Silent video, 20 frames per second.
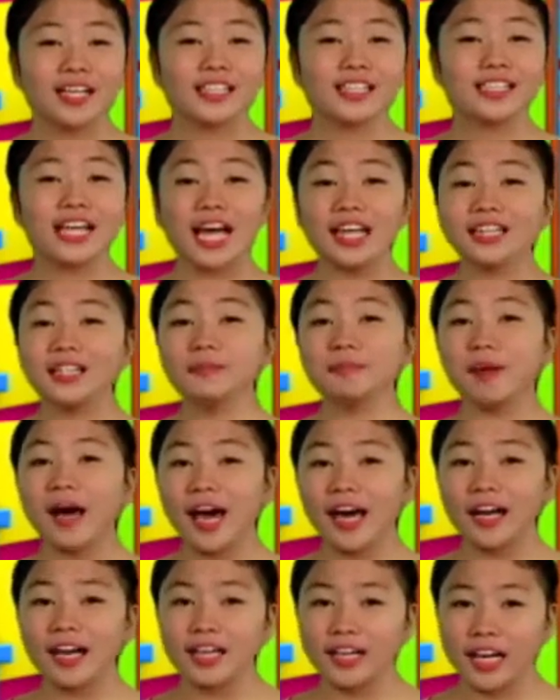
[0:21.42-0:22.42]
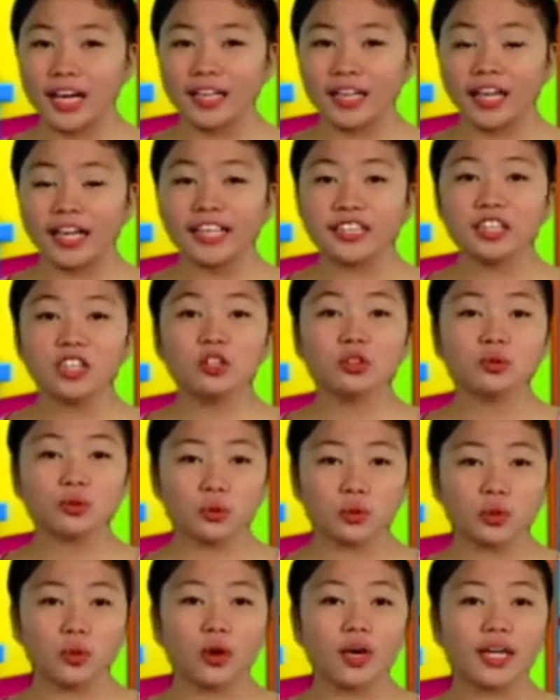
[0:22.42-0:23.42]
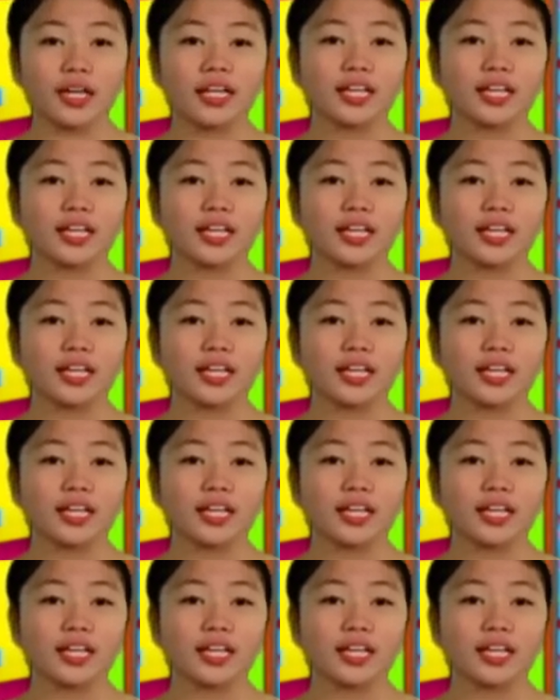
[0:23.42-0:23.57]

Sa ating paaralan ay tinuturo ang